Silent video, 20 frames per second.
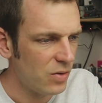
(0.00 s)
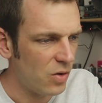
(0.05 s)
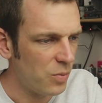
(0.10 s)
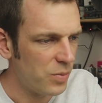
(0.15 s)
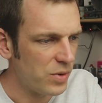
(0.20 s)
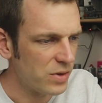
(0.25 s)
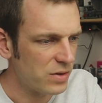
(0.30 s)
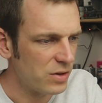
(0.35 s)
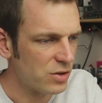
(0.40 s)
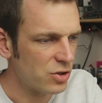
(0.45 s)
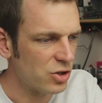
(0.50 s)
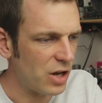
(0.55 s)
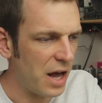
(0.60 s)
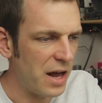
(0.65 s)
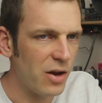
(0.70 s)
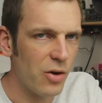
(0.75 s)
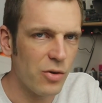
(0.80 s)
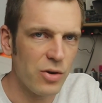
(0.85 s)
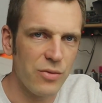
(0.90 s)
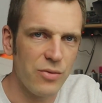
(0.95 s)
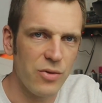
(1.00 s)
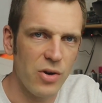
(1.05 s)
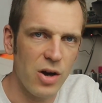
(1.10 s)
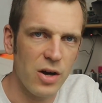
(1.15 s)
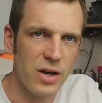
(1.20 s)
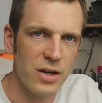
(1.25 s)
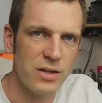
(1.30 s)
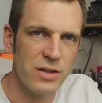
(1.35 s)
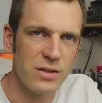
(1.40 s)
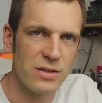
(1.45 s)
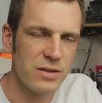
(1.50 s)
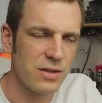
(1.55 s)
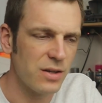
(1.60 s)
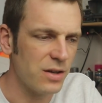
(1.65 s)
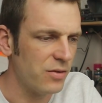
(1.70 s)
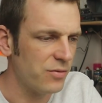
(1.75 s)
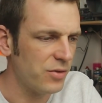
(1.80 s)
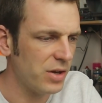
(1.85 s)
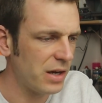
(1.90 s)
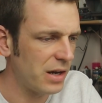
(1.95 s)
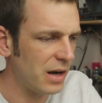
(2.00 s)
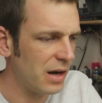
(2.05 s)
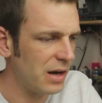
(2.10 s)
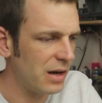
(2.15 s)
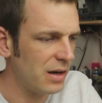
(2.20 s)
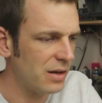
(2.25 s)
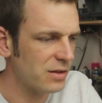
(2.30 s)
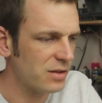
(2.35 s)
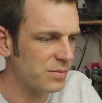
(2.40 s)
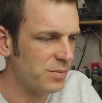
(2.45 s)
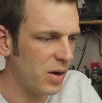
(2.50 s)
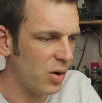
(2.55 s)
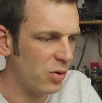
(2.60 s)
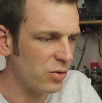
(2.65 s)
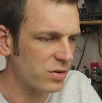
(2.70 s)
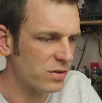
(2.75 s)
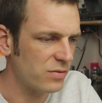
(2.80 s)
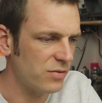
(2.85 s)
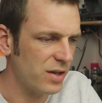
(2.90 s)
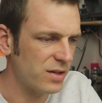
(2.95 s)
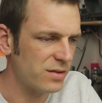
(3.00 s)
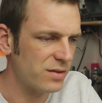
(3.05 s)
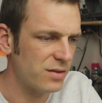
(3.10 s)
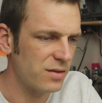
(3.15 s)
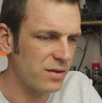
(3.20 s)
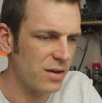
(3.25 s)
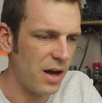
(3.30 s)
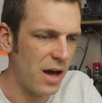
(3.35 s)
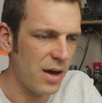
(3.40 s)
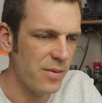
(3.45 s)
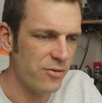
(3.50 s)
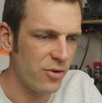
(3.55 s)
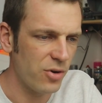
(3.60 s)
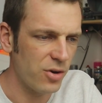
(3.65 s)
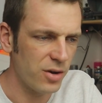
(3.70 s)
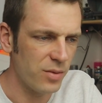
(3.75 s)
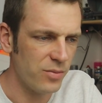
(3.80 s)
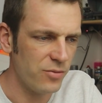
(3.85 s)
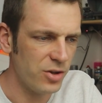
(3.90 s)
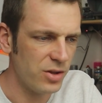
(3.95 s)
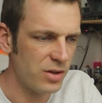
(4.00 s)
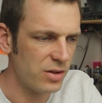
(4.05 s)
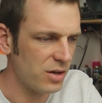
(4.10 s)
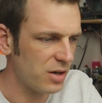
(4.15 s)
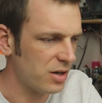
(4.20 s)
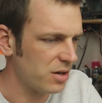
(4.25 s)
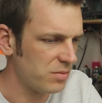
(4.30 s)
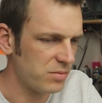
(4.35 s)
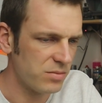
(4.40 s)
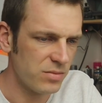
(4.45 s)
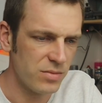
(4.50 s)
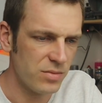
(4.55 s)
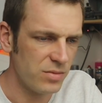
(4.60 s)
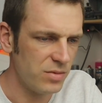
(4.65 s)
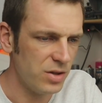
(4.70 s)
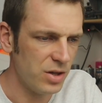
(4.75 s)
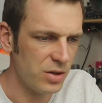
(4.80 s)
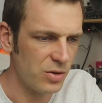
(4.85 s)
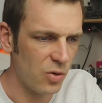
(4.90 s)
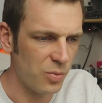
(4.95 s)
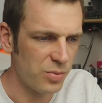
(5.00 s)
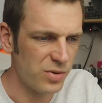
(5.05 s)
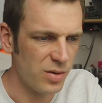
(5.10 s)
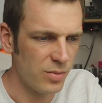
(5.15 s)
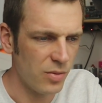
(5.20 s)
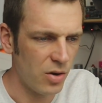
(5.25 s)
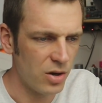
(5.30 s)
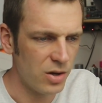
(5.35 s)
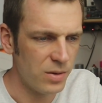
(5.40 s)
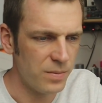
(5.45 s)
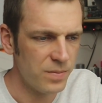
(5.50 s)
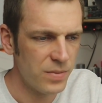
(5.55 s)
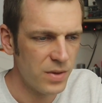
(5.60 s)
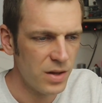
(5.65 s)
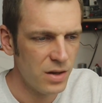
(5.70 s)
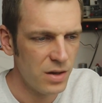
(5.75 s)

Ob es das steiler oder flacher ist, Winkel ist bei Ost-West einfach im Winter nicht optimal.